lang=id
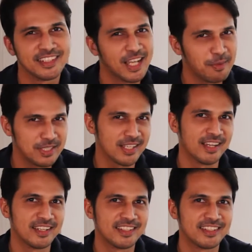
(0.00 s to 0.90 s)
Nggak bisa.
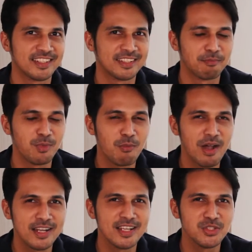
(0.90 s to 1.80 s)

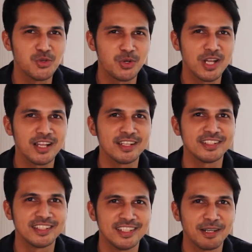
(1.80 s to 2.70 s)
Belum ada
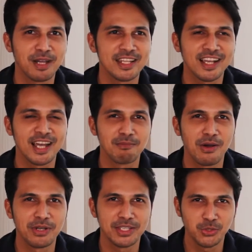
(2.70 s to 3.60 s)
jurnal yang mengatakan
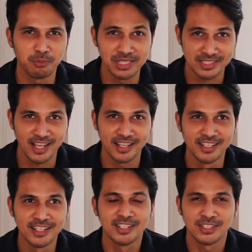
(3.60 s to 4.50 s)
bahwa itu bisa.
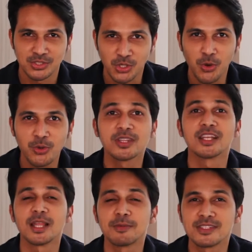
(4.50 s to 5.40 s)
So,
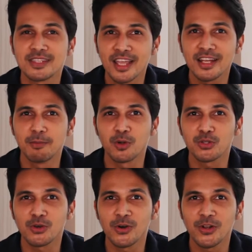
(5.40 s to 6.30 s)
tetap stay di
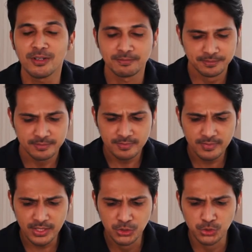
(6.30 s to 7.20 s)
protokol,
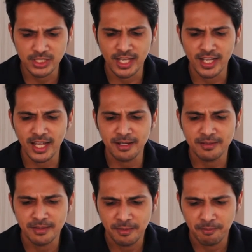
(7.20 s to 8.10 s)
cuci
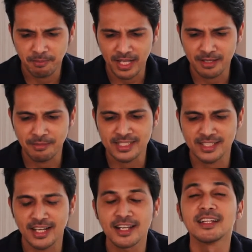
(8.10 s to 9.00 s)
tangan, pakai
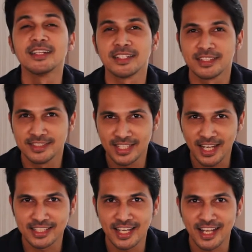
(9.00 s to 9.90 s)
masker,
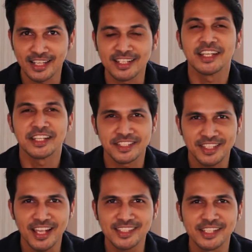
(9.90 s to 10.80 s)
jaga jarak.
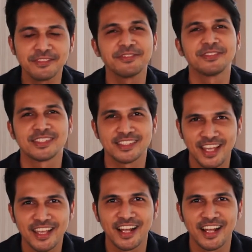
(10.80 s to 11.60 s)
Stay safe, stay